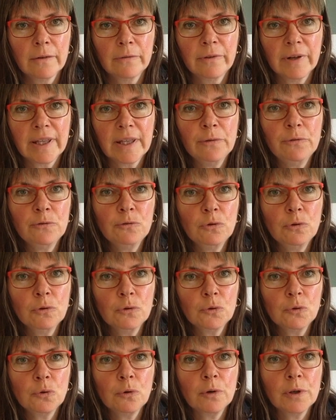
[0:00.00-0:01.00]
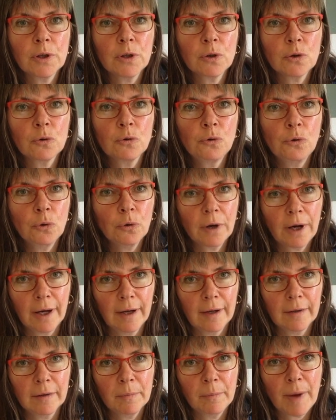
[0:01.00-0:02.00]
Vergiftung durch
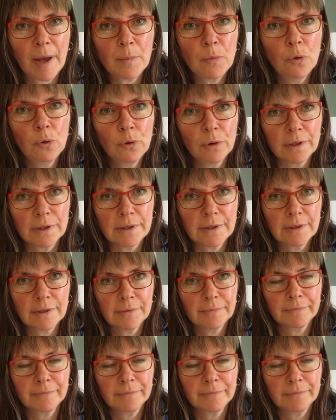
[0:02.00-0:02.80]
Dünger beim Hund.